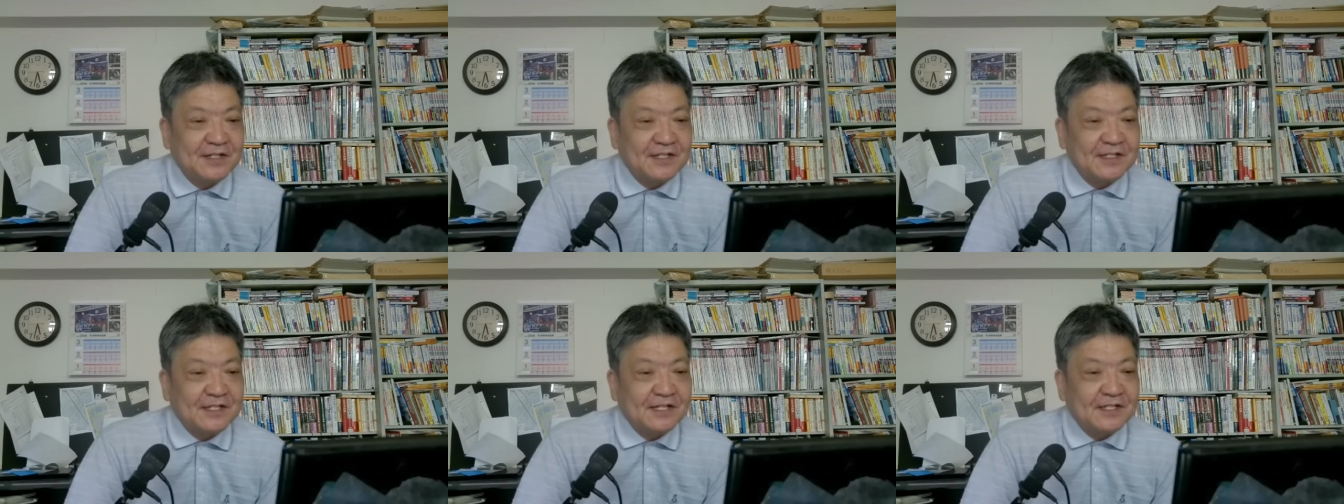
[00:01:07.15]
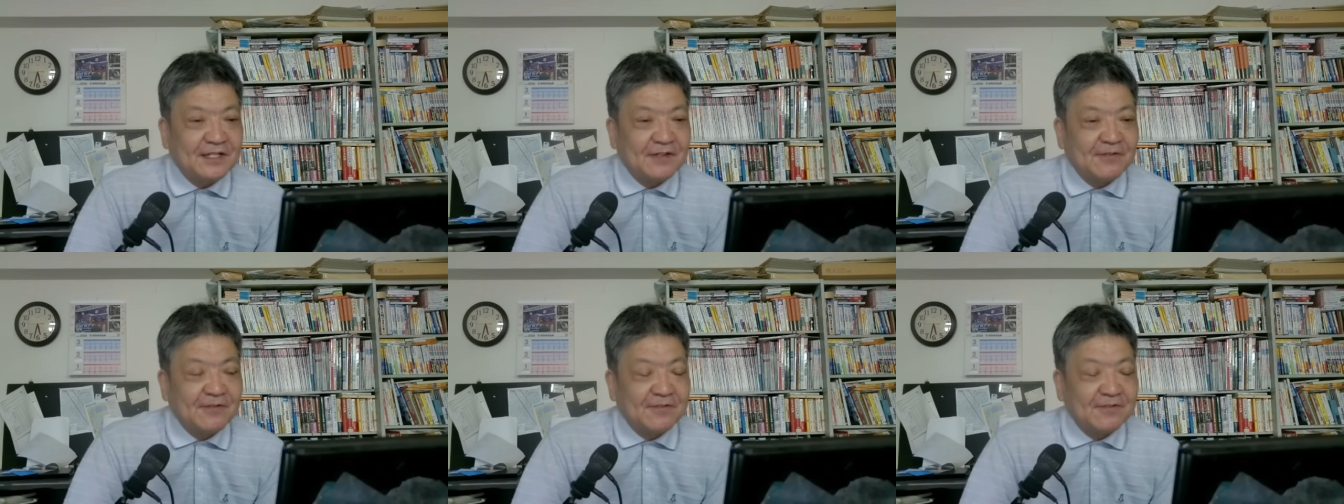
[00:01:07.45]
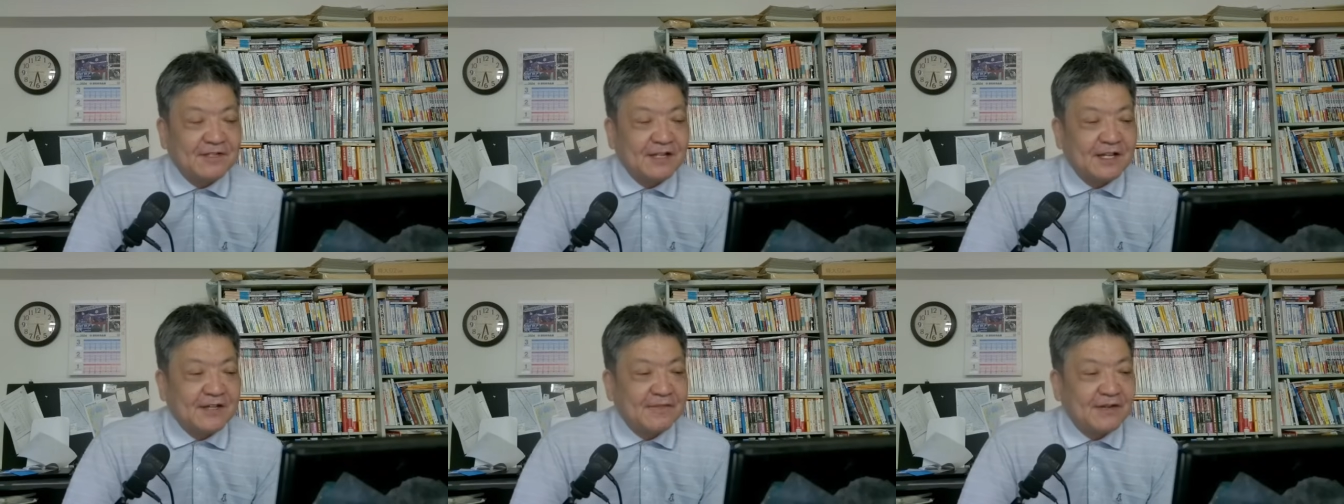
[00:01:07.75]
さて、
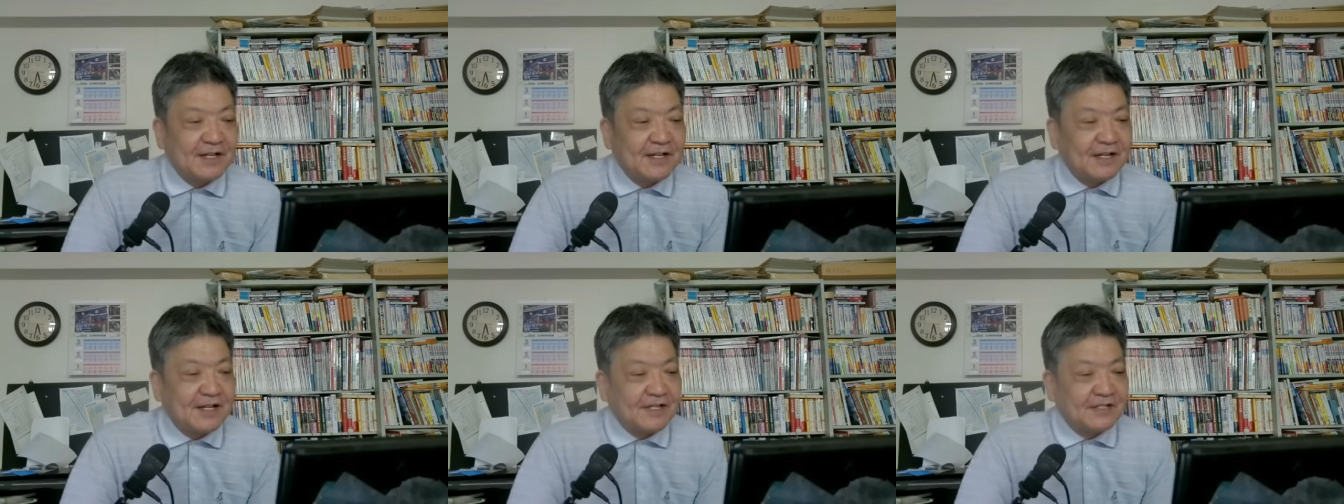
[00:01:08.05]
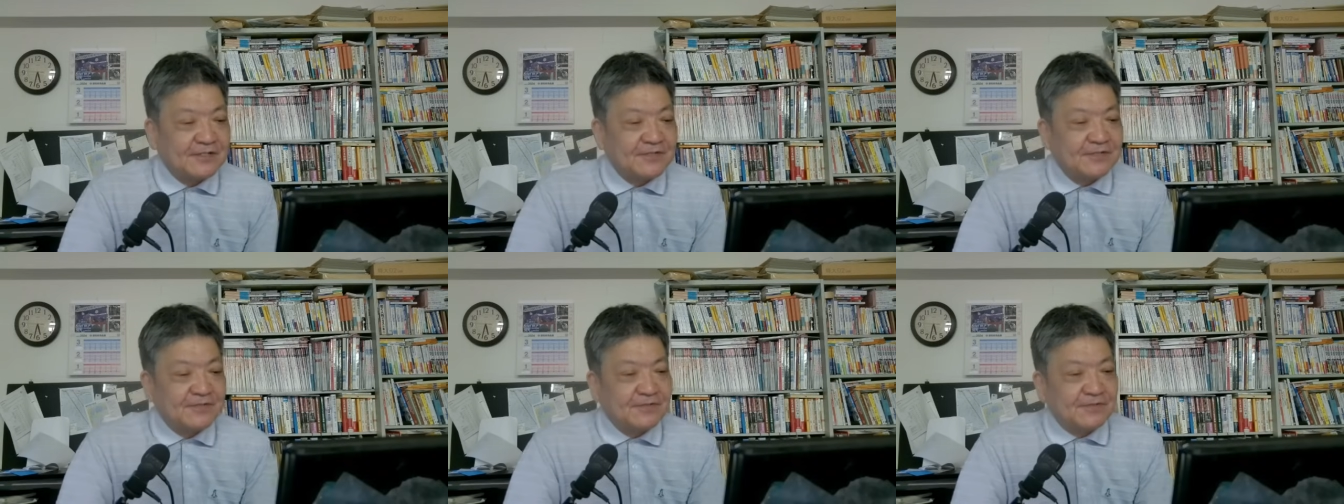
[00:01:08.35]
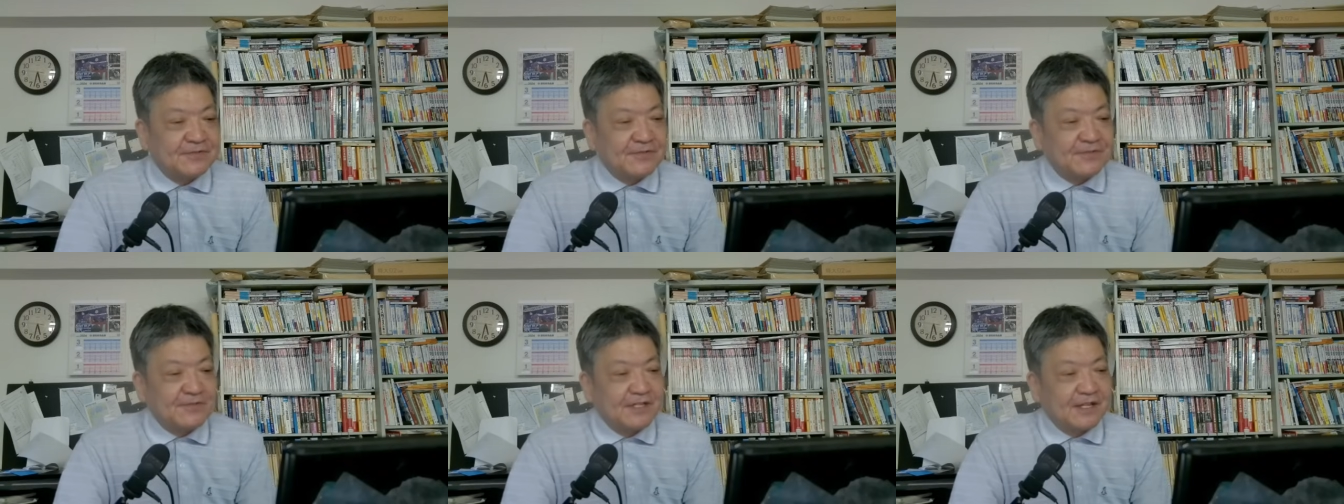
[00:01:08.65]
本題は
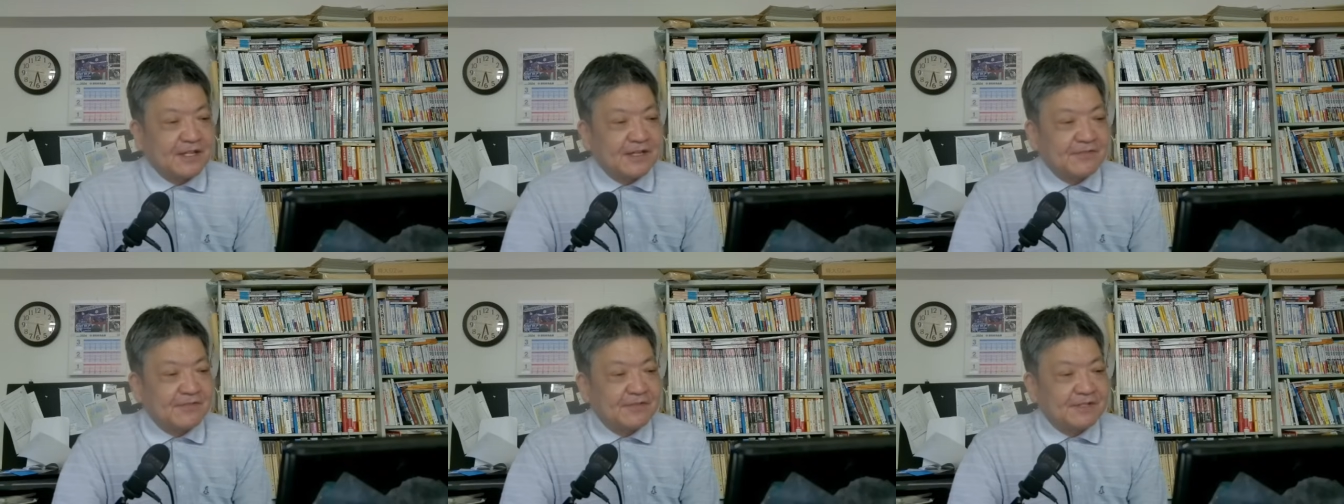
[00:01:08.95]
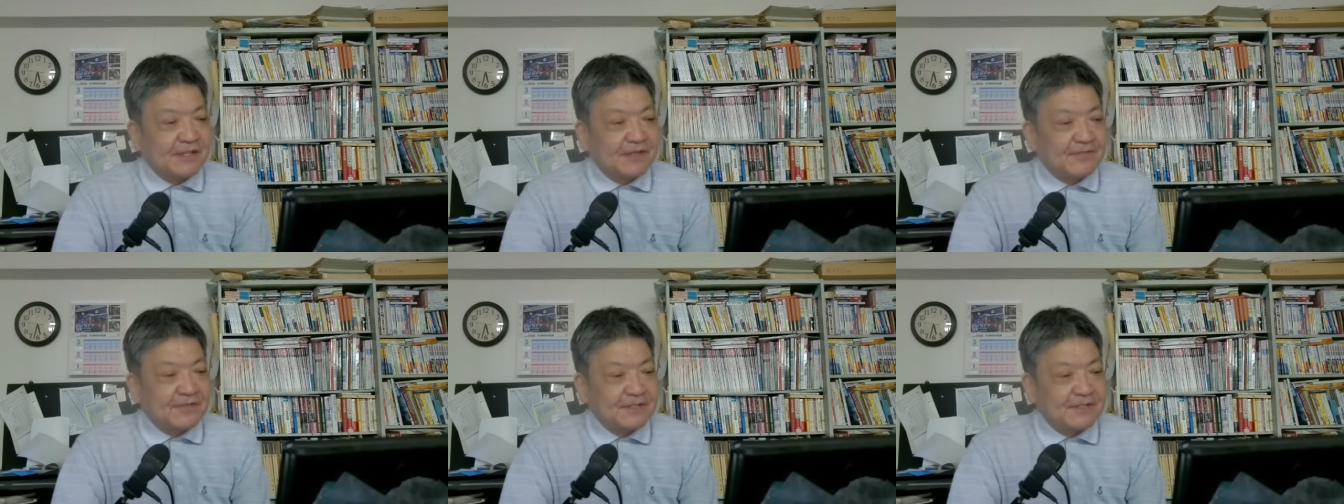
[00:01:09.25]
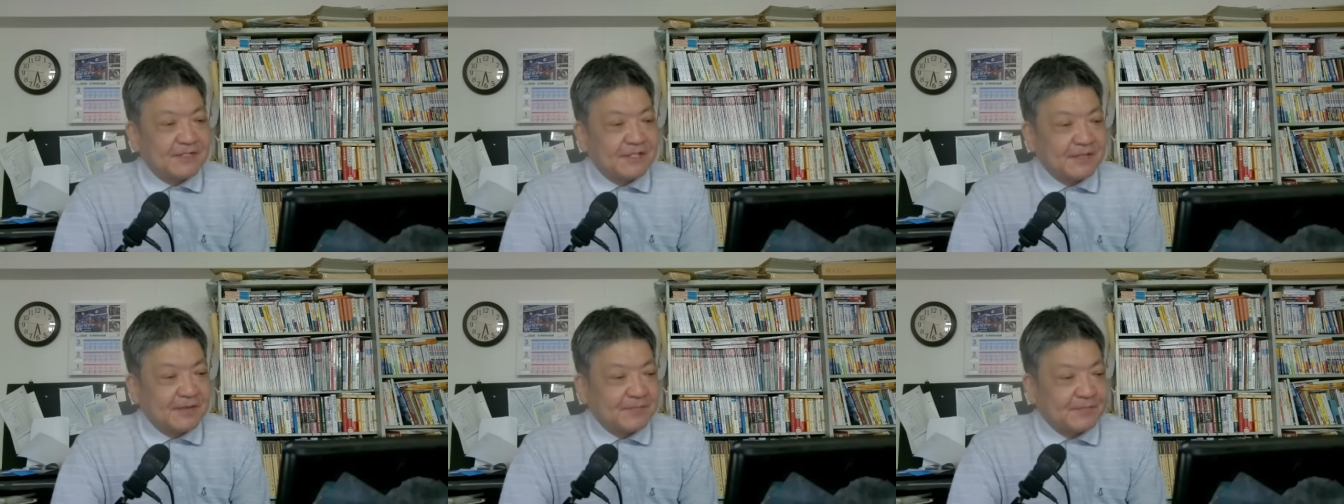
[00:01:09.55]
中国でございま
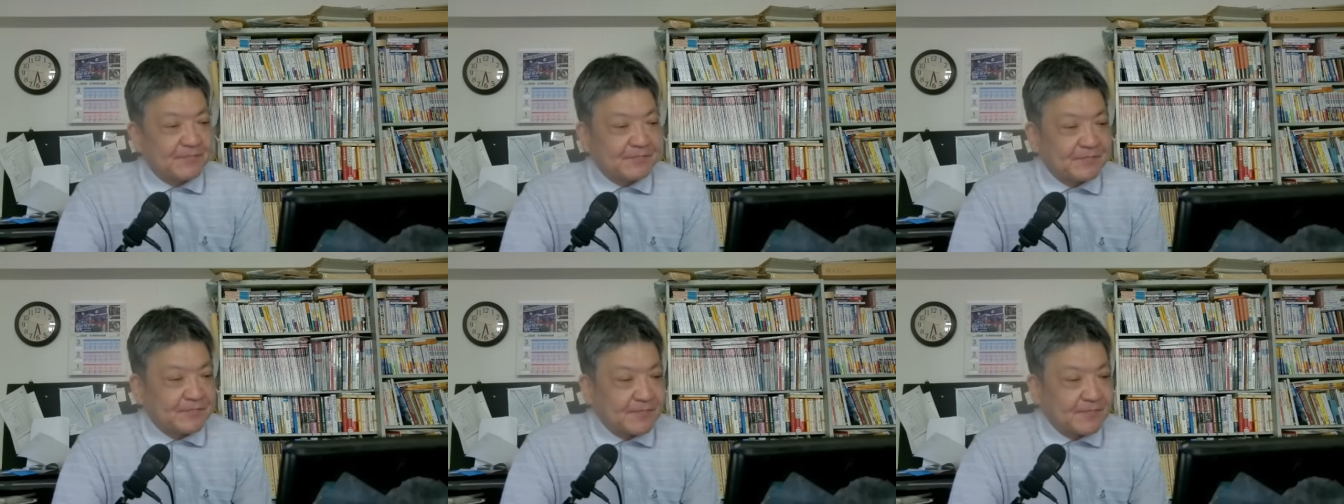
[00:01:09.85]
して、